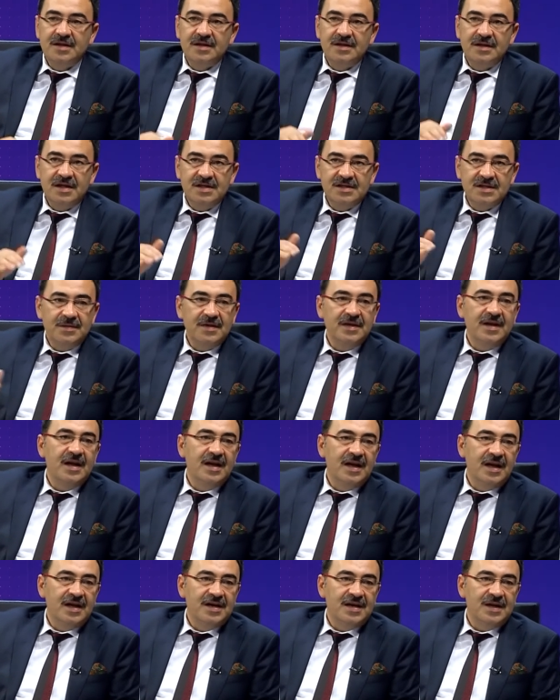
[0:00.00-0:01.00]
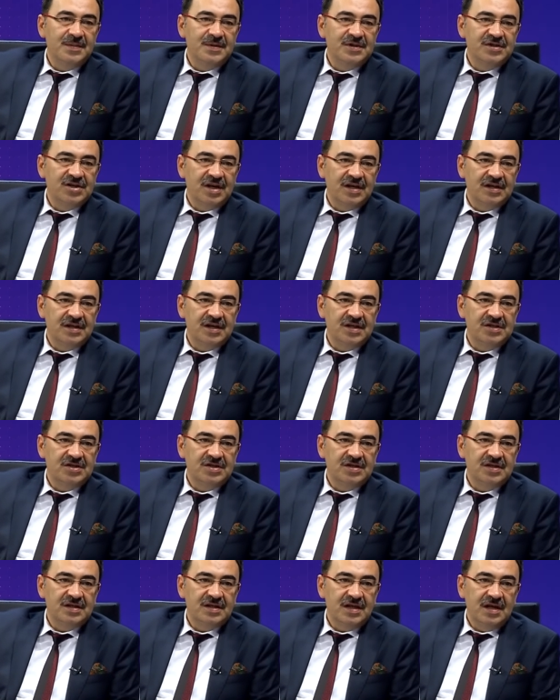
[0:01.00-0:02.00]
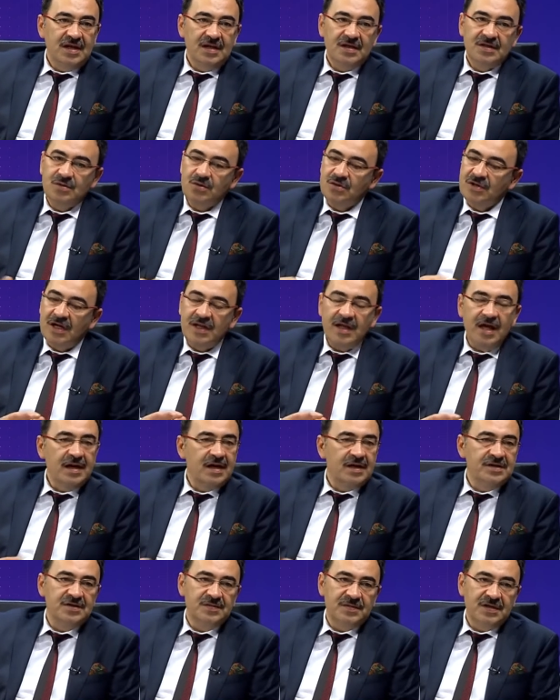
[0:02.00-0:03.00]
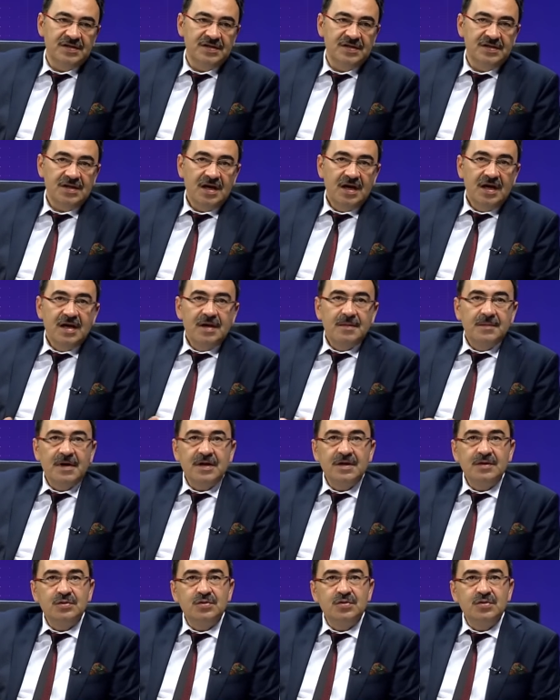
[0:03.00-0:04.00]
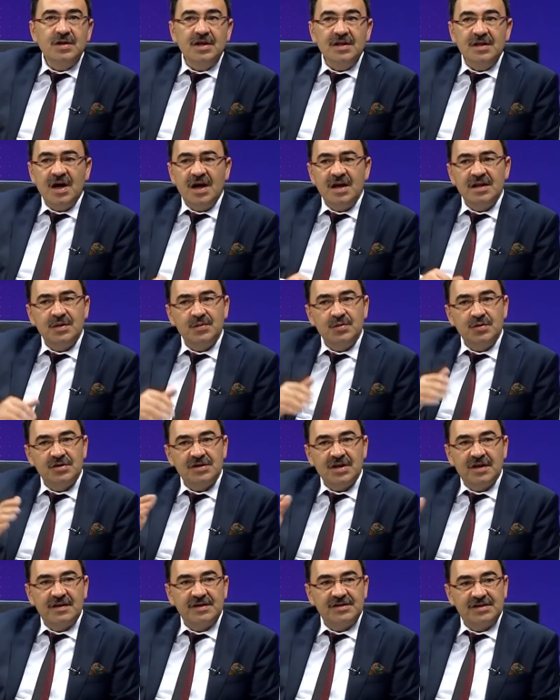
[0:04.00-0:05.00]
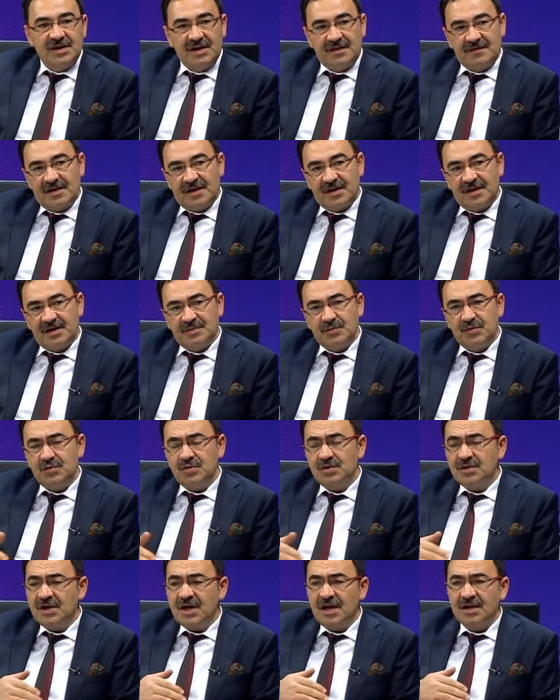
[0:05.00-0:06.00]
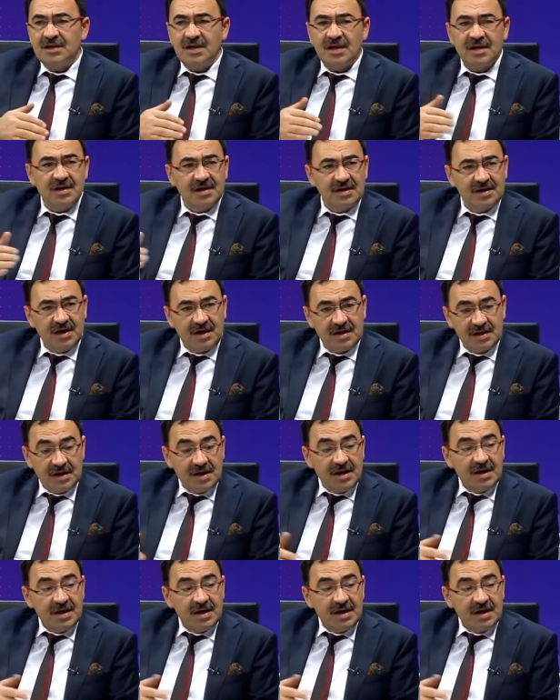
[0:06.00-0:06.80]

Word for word: ne zaman ellerine bir şart geçtiğinde dünyanın en acımasız Bakın dünya tarihinde büyük savaşlar var. Bütün gaddarlıkları.